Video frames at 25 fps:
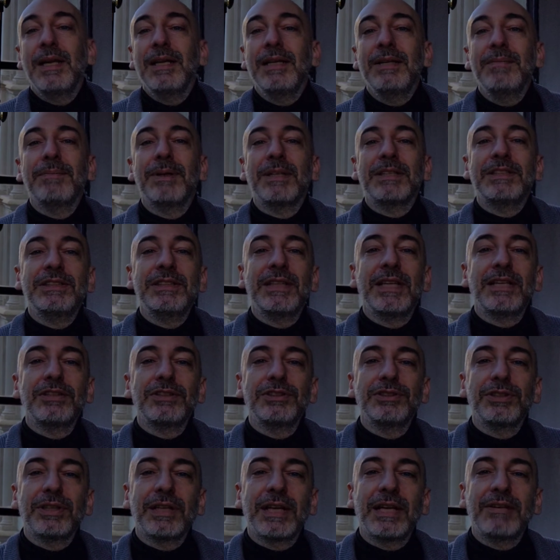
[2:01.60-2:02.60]
L'immaginario
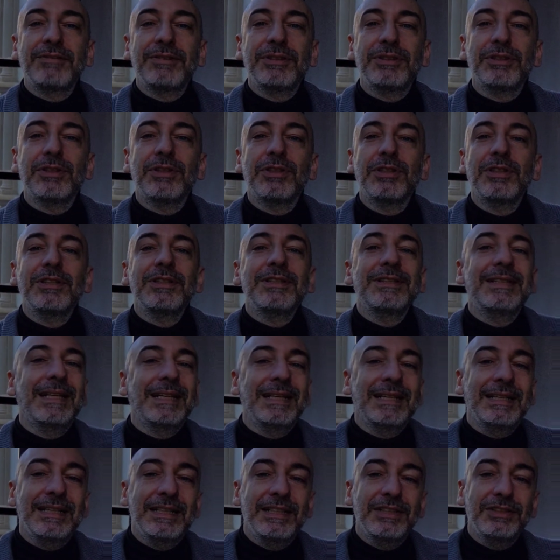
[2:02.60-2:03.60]
geografico
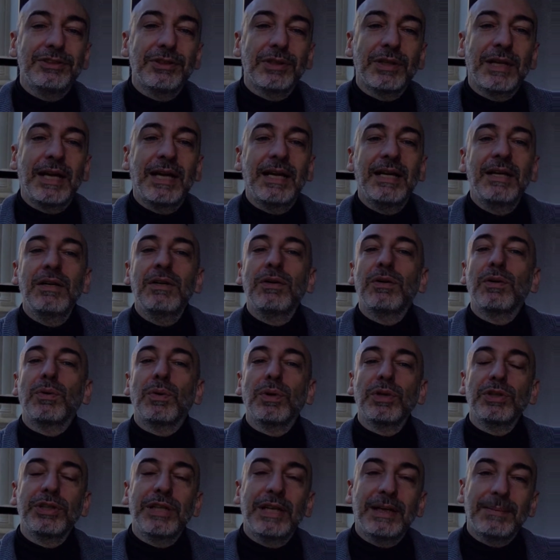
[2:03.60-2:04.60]
dell'isola o
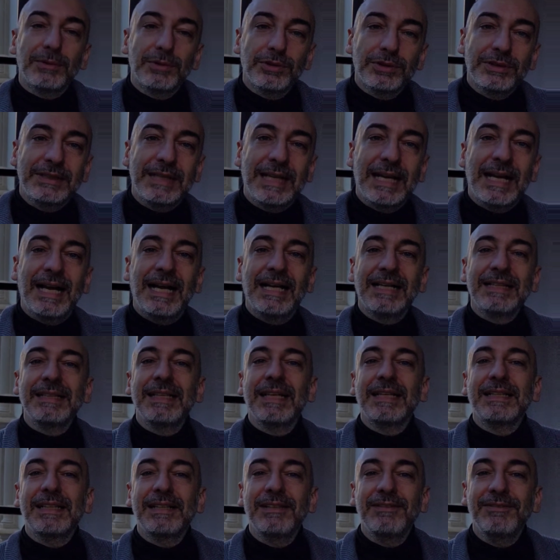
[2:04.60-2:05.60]
quello della
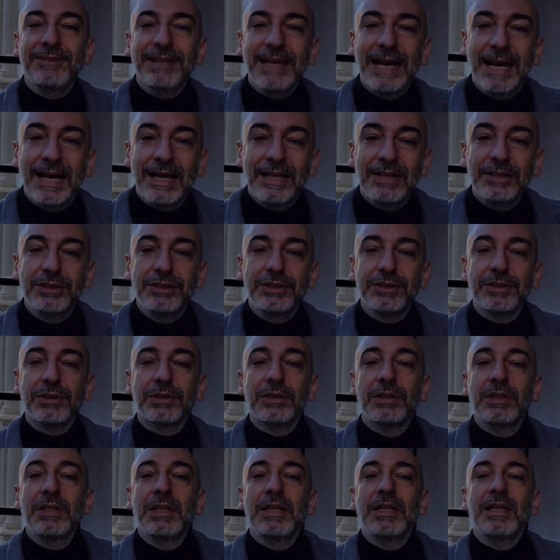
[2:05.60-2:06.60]
montagna, del
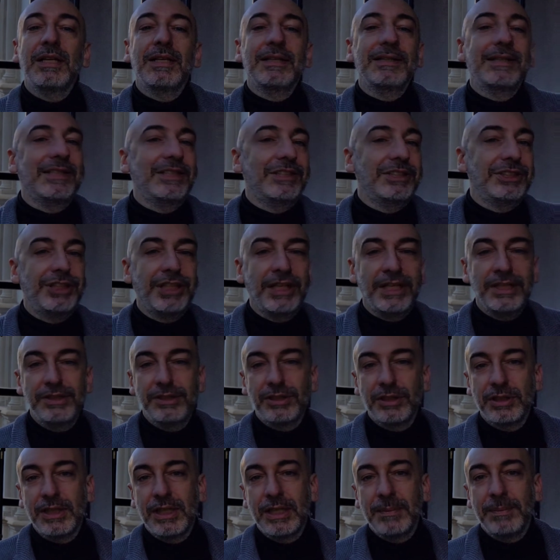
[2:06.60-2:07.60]
viaggio, eh, del
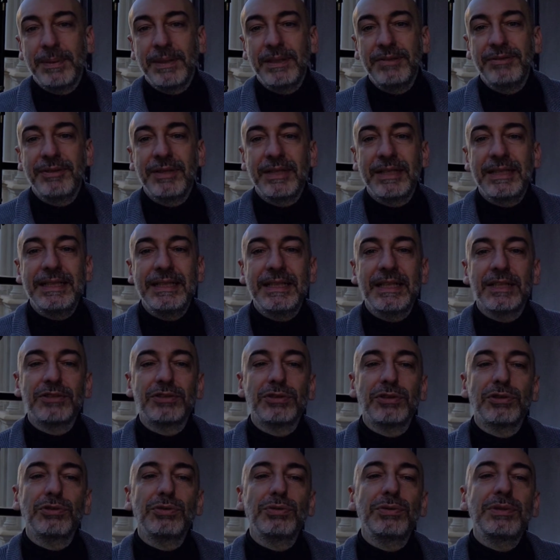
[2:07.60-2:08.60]
centro e della periferia
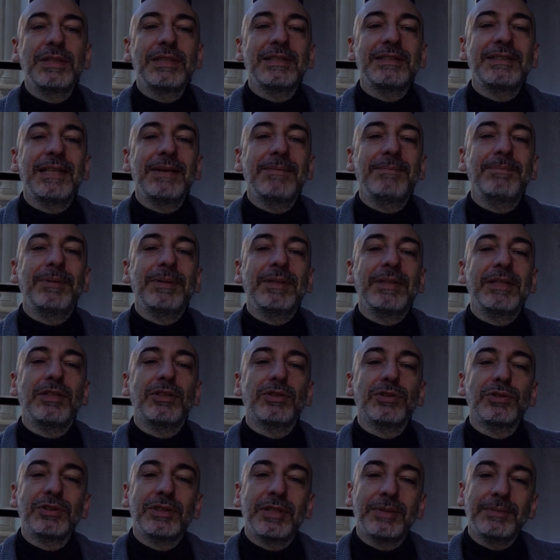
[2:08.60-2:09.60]
sono tutti esempi di
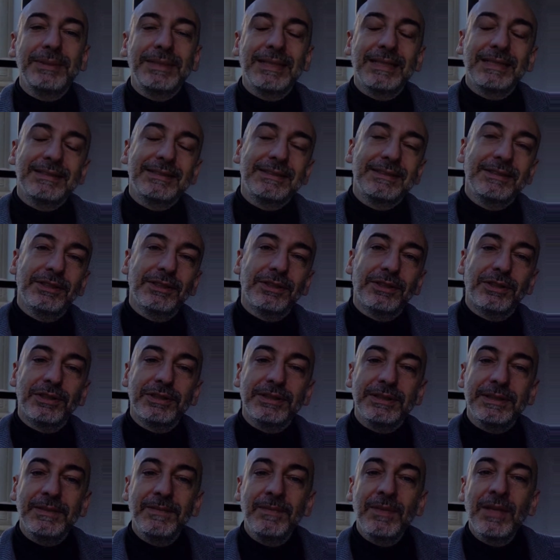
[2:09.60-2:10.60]

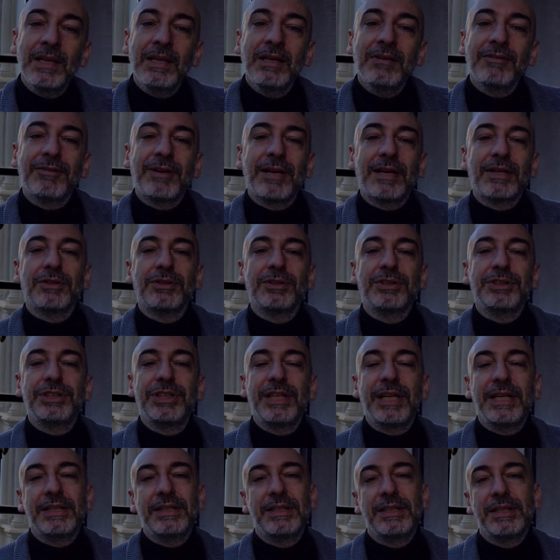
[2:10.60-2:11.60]
contaminazioni fra
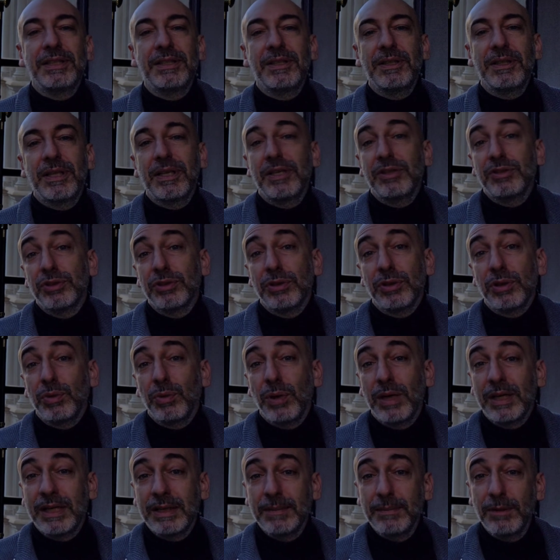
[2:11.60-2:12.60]
concetti che sono in
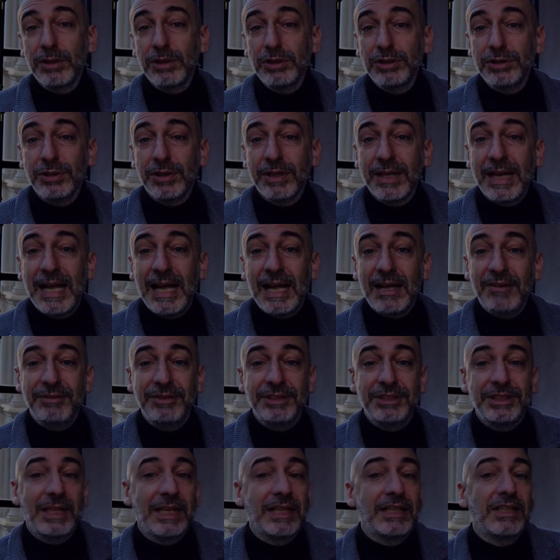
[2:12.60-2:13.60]
qualche modo
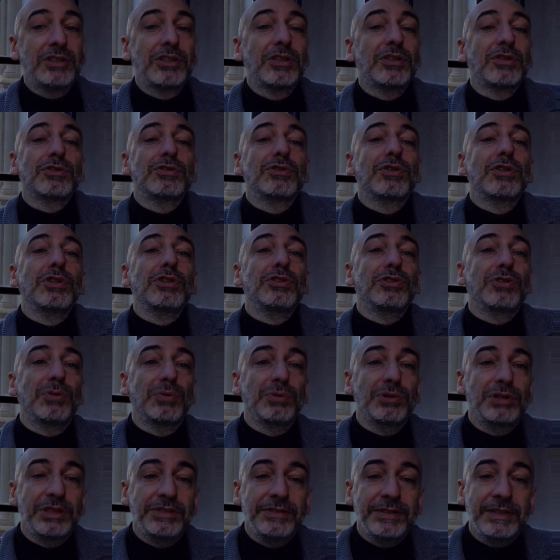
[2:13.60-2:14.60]
geografici, anche se non sono
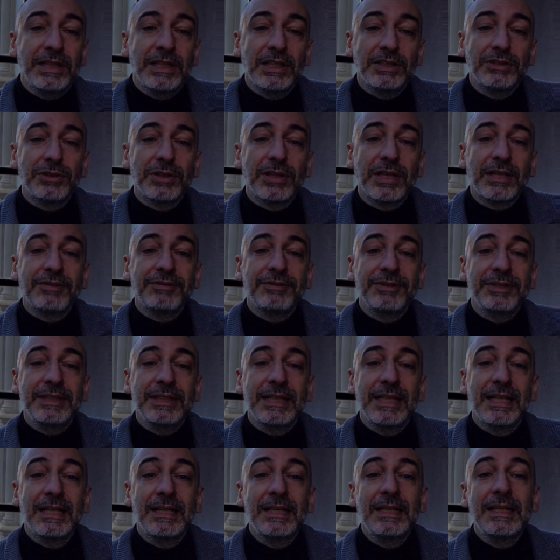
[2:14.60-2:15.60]
esclusivi della
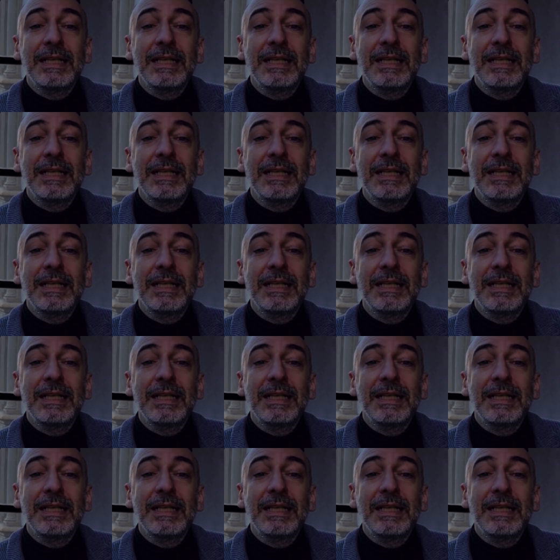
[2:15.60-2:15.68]
geografia,